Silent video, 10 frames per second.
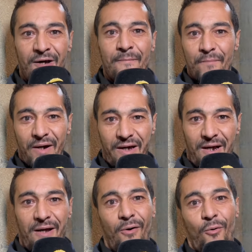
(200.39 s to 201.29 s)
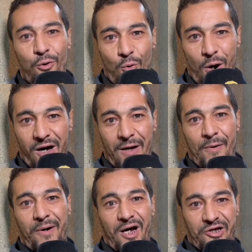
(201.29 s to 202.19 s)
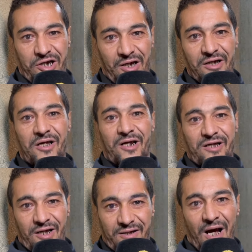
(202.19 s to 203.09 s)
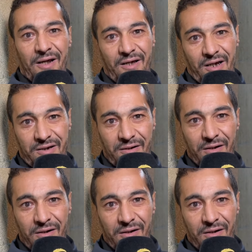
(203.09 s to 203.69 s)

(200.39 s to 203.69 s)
ما قالنا نقولوا واخا ما بقاتش سرت سدانا راسنا